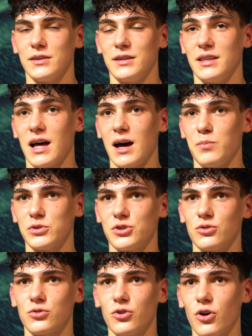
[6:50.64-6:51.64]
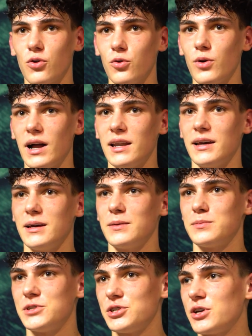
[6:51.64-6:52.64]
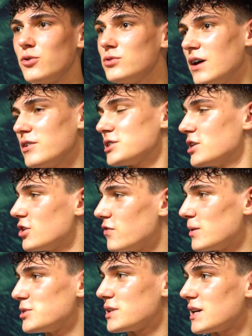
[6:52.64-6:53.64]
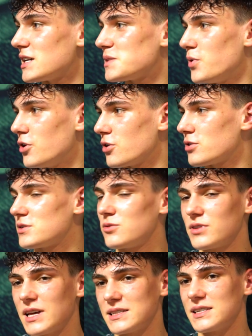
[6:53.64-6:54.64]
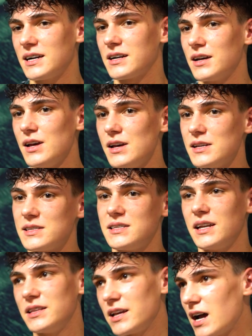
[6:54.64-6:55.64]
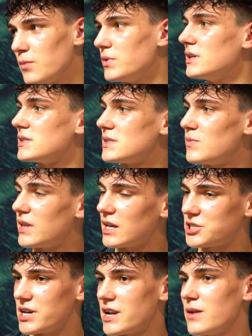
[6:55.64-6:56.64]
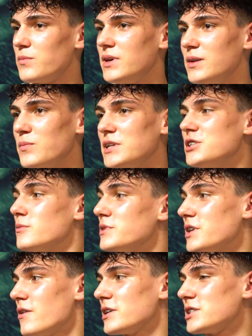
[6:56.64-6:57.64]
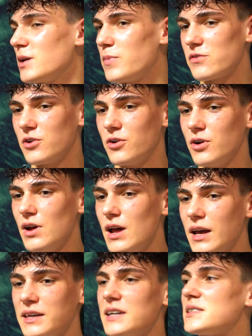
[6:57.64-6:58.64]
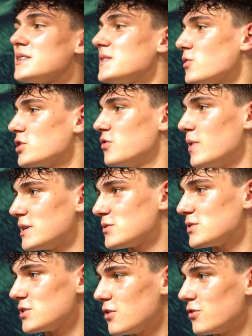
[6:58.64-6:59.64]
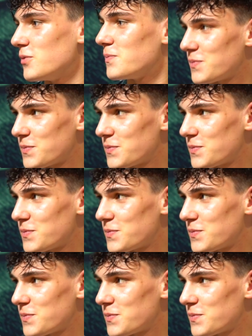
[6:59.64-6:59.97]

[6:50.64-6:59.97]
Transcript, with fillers: y, na początku roku, ale czy się uda, właśnie dowiem się teraz po konsultacjach z trenerami, z menadżerem i będziemy działać na pewno. Nie chcę stanąć w miejscu znowu.